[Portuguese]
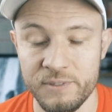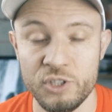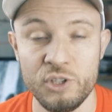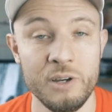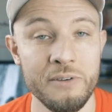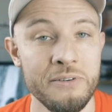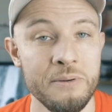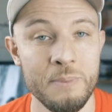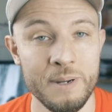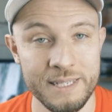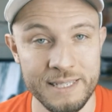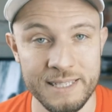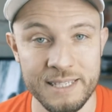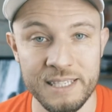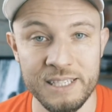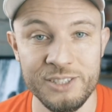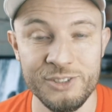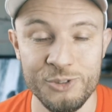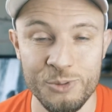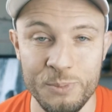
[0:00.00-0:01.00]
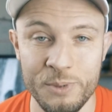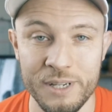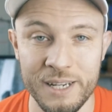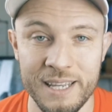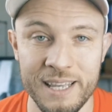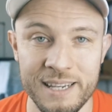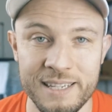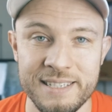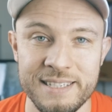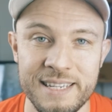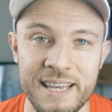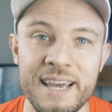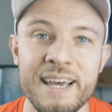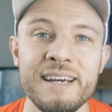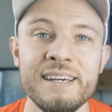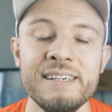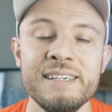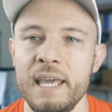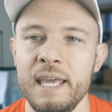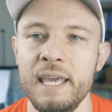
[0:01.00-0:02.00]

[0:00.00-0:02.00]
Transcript: sofre bastante subindo aquela serra.